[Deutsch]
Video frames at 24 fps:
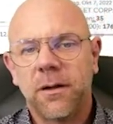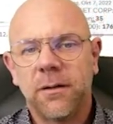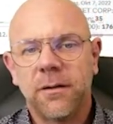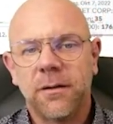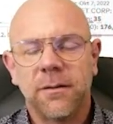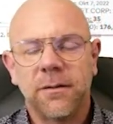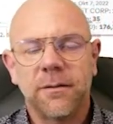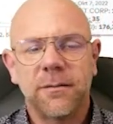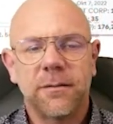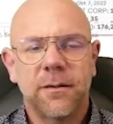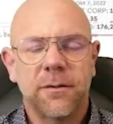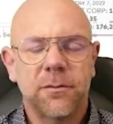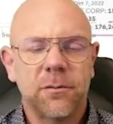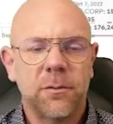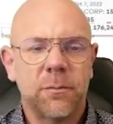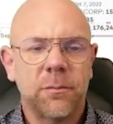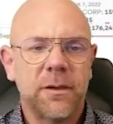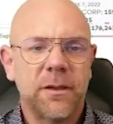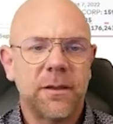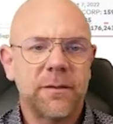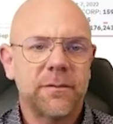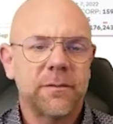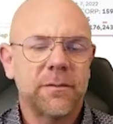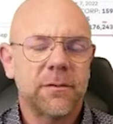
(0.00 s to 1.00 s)
Hier ist also im
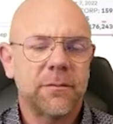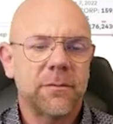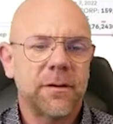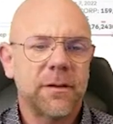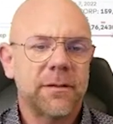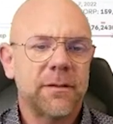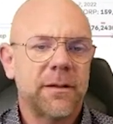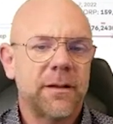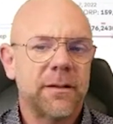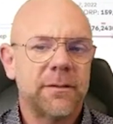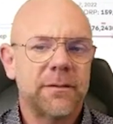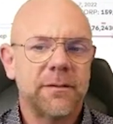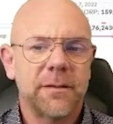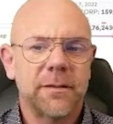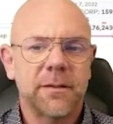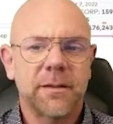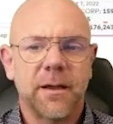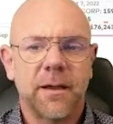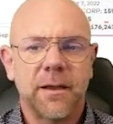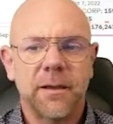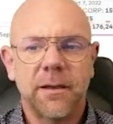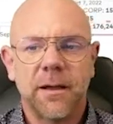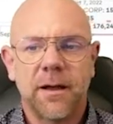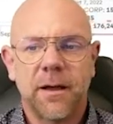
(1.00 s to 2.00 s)
letzten Quartal sind
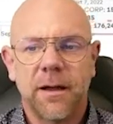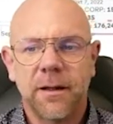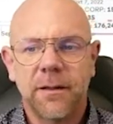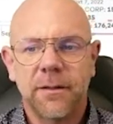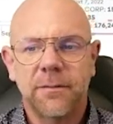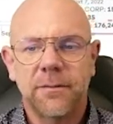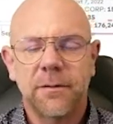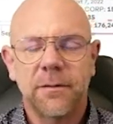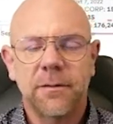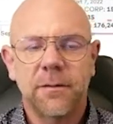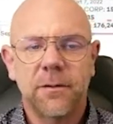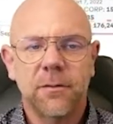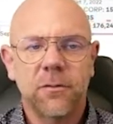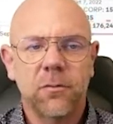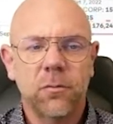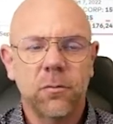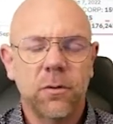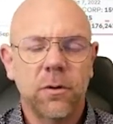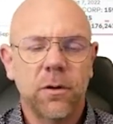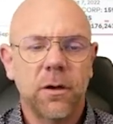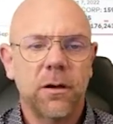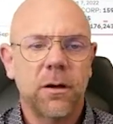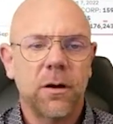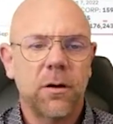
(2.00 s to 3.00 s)
keine Aktien
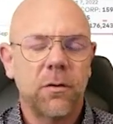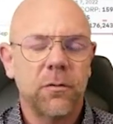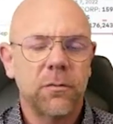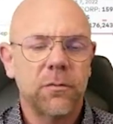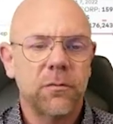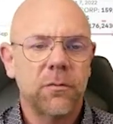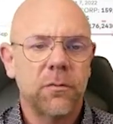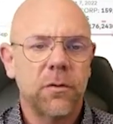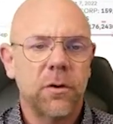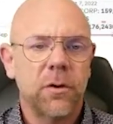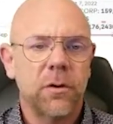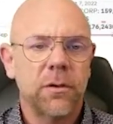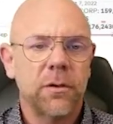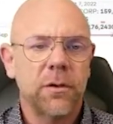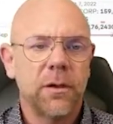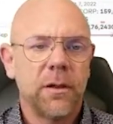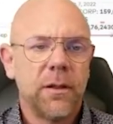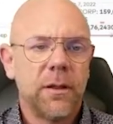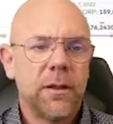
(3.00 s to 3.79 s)
dazu gekauft worden,